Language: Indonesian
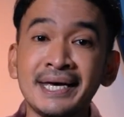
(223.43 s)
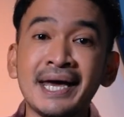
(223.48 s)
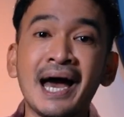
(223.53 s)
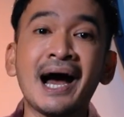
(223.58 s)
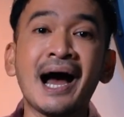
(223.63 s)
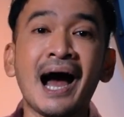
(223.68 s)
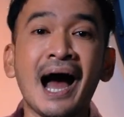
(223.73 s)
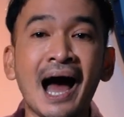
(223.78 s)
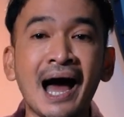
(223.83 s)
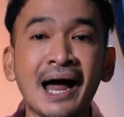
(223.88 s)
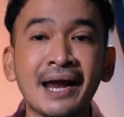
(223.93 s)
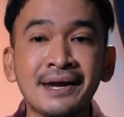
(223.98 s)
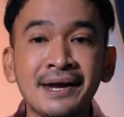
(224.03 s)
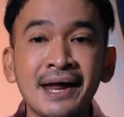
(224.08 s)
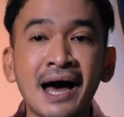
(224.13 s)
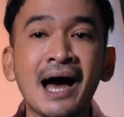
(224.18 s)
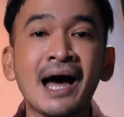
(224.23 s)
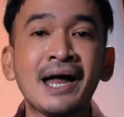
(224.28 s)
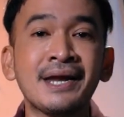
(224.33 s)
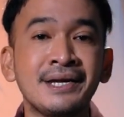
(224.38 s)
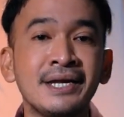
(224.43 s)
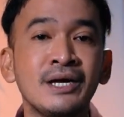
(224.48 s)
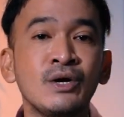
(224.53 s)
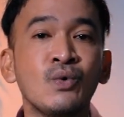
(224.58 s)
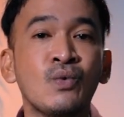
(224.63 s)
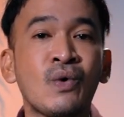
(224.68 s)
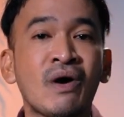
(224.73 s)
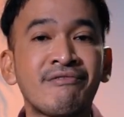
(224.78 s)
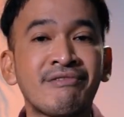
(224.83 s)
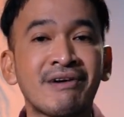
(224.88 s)
yang ada
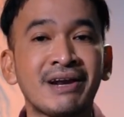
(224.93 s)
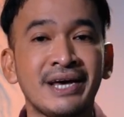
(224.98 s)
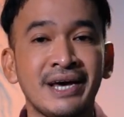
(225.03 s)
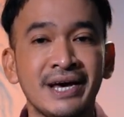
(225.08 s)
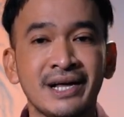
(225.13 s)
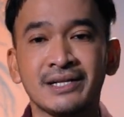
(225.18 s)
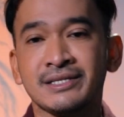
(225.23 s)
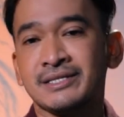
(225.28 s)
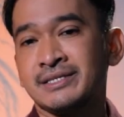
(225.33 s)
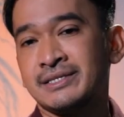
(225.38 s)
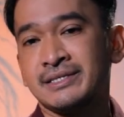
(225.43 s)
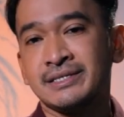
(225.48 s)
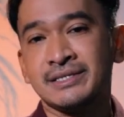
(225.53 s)
di Waverly Hills